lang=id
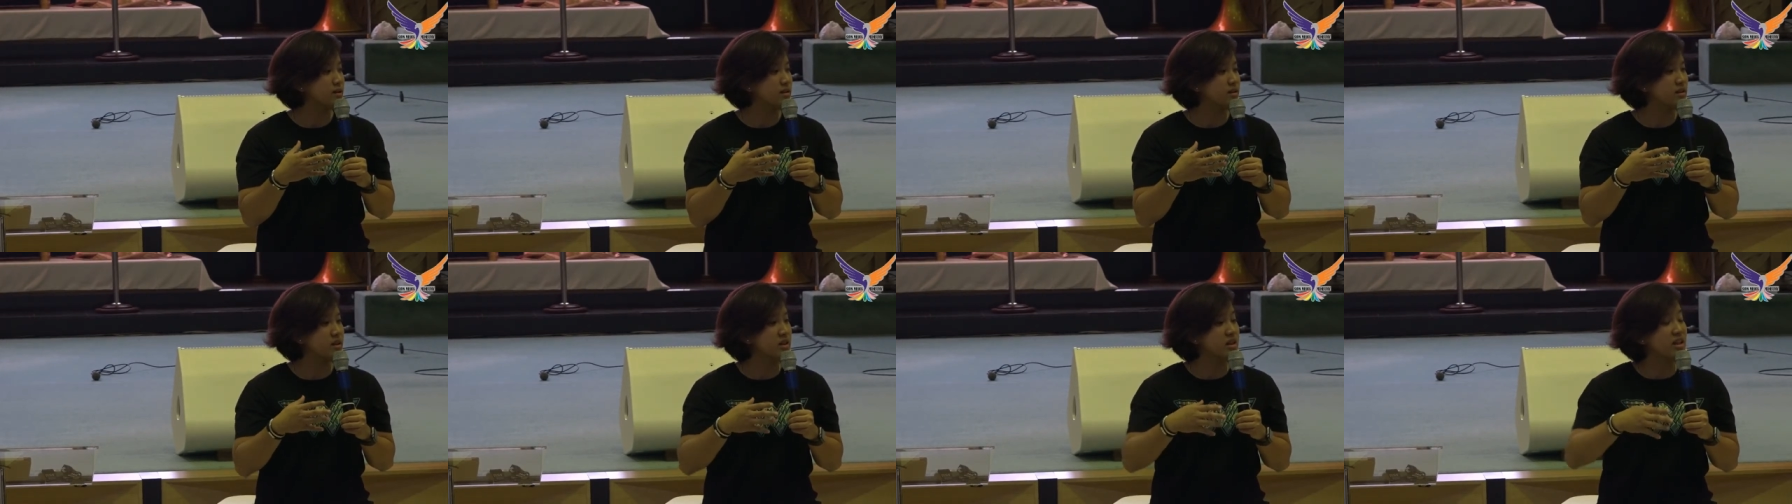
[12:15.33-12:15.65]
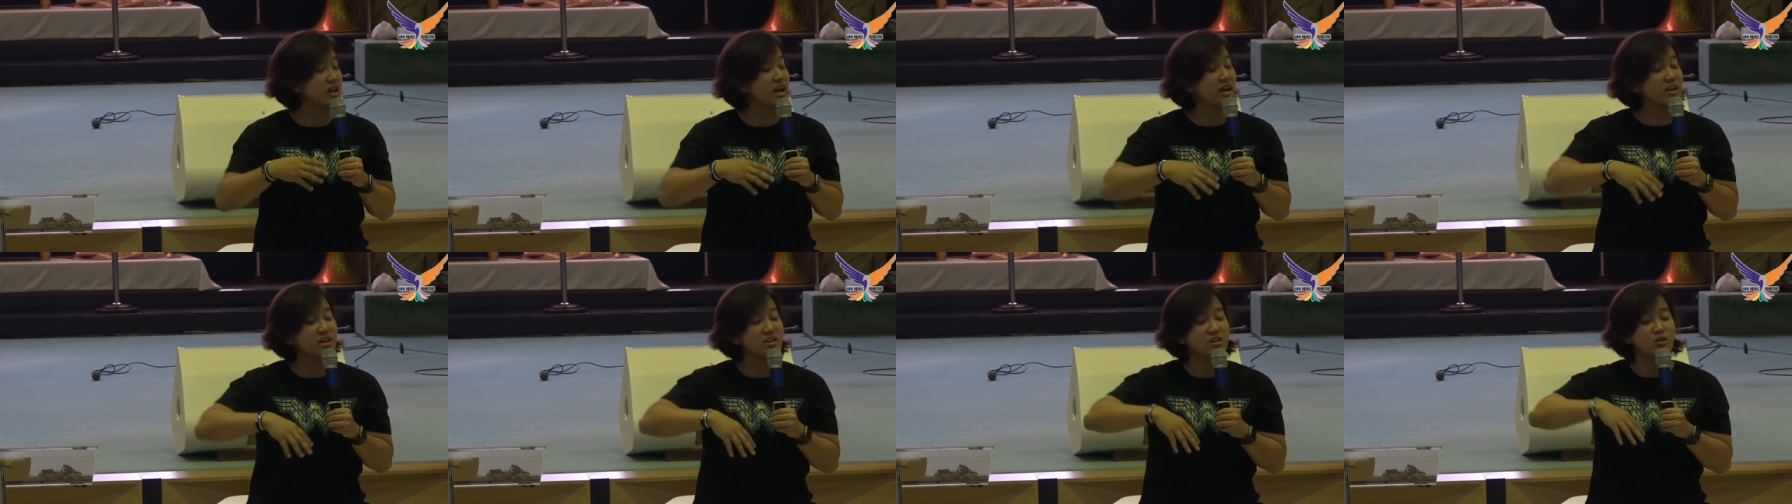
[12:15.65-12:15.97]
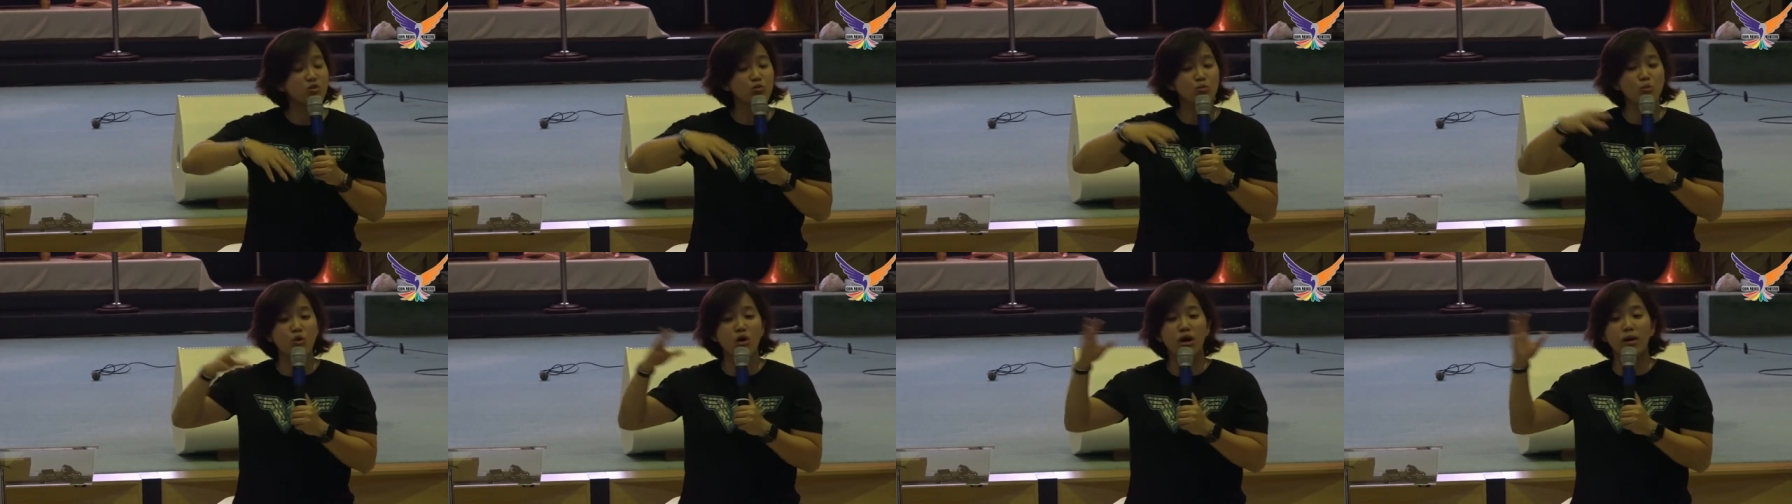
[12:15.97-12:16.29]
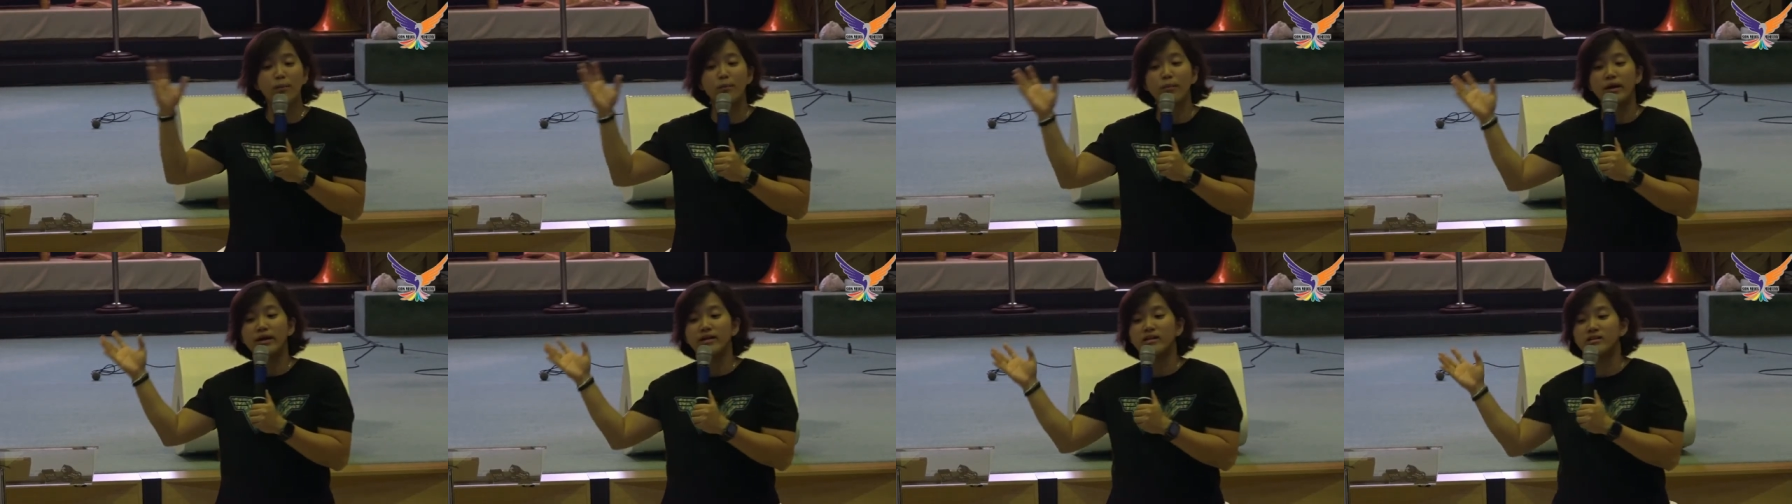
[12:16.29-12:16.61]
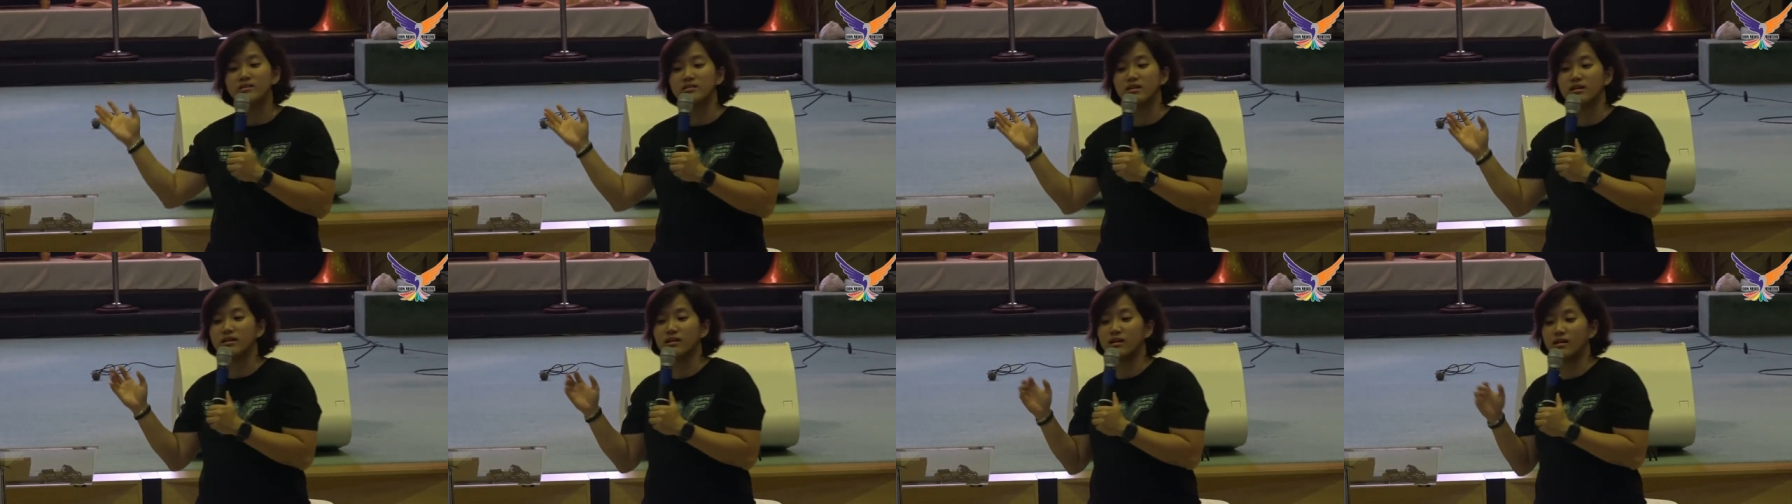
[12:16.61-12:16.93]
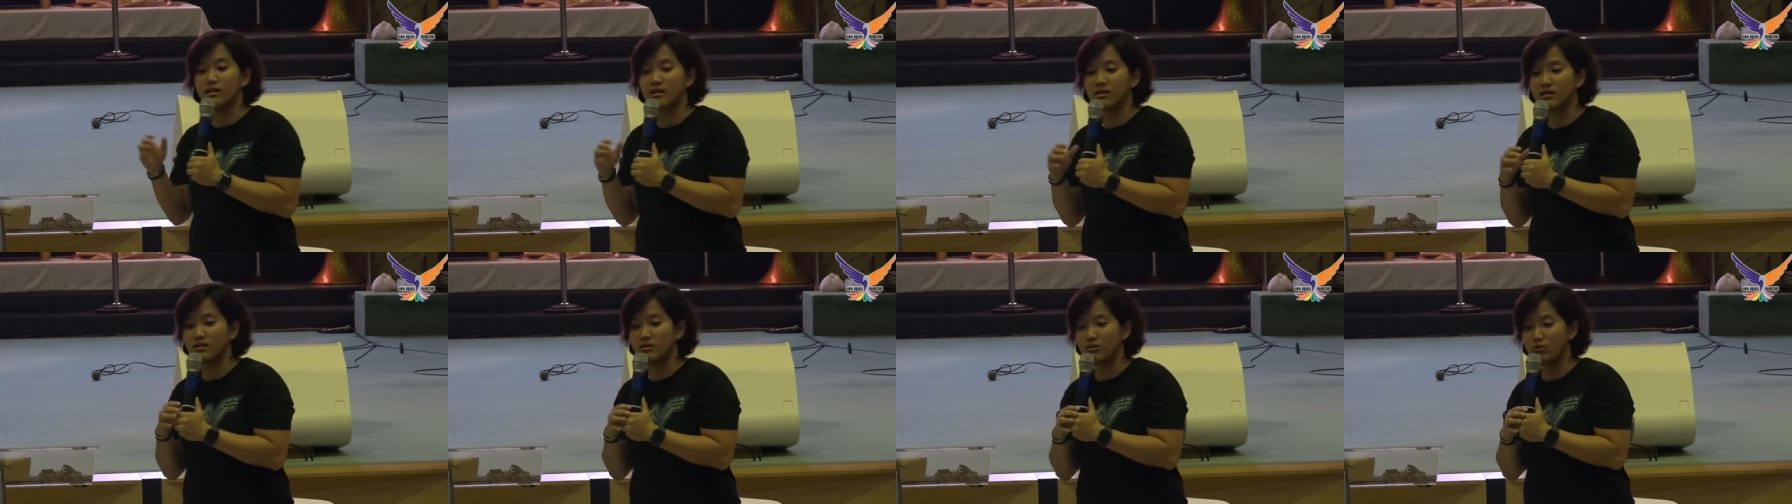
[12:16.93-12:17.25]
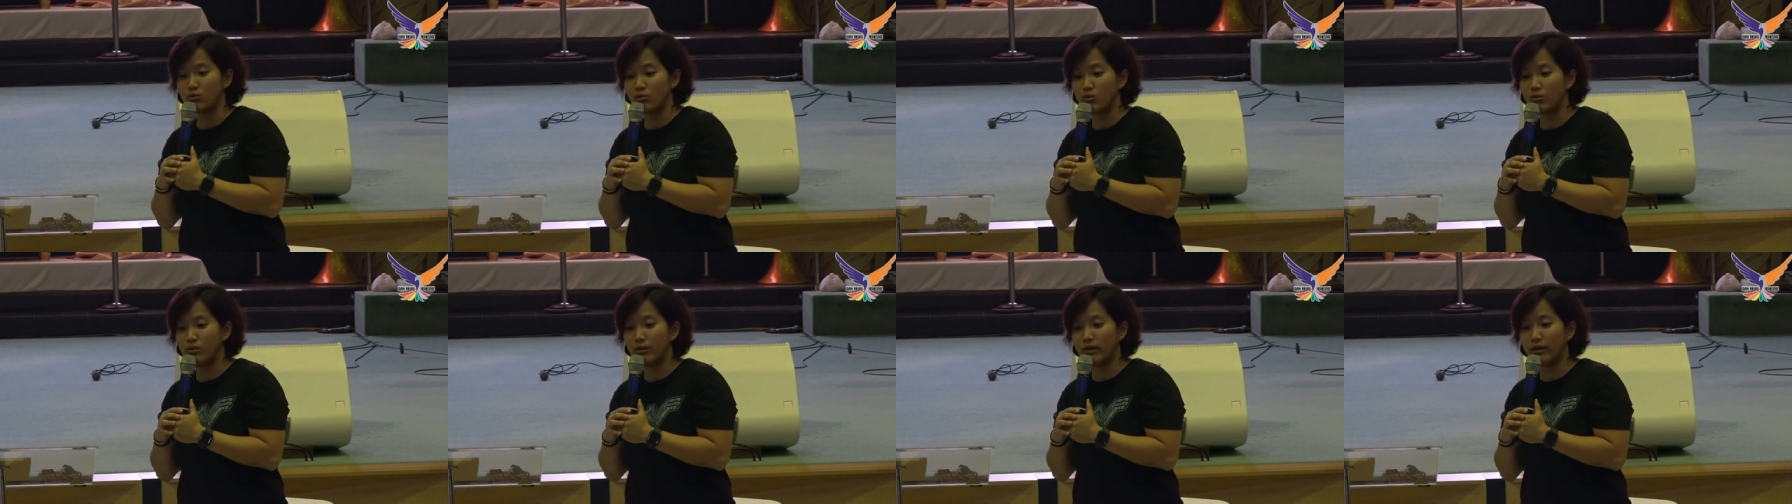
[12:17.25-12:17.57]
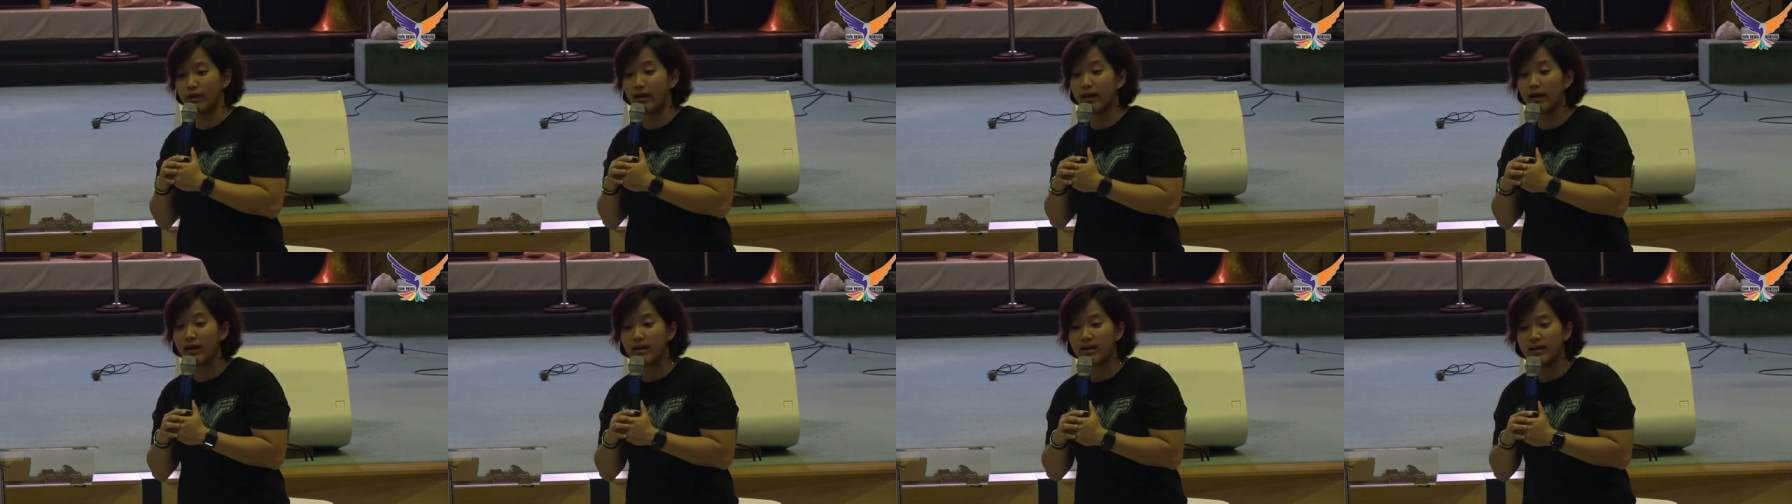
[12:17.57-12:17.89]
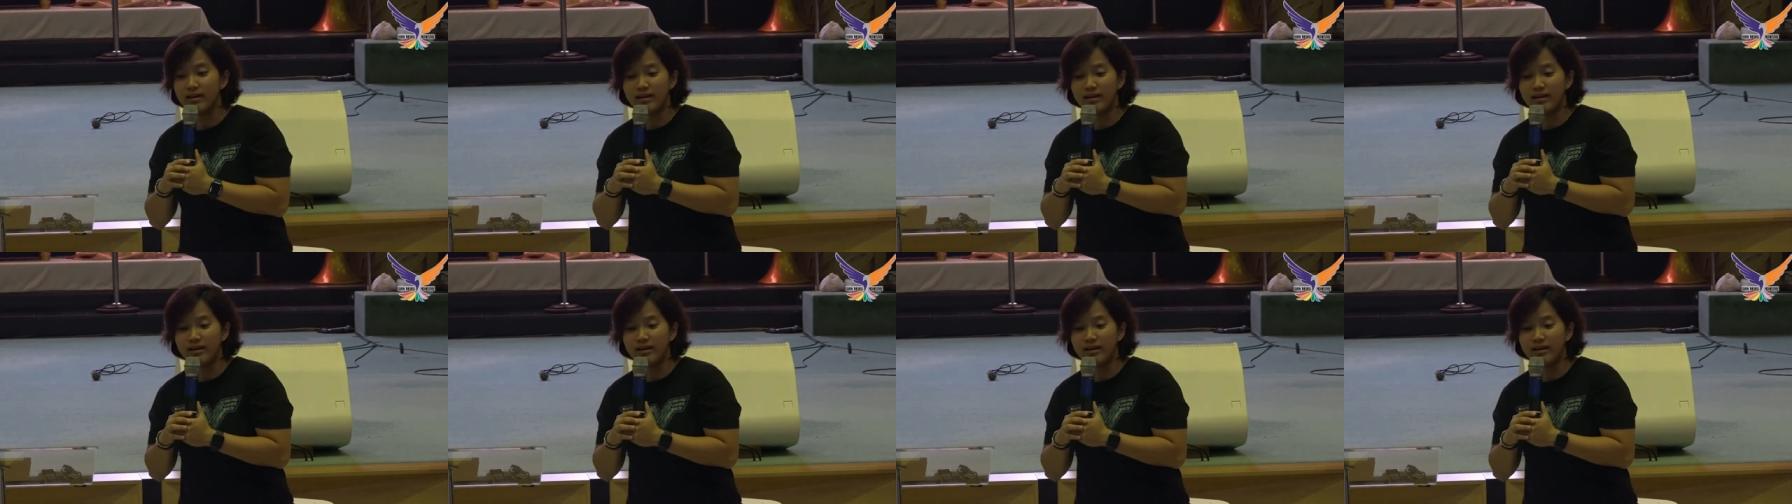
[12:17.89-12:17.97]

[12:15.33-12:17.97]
tentang kita tuh mau ngapain di sana itu, ya.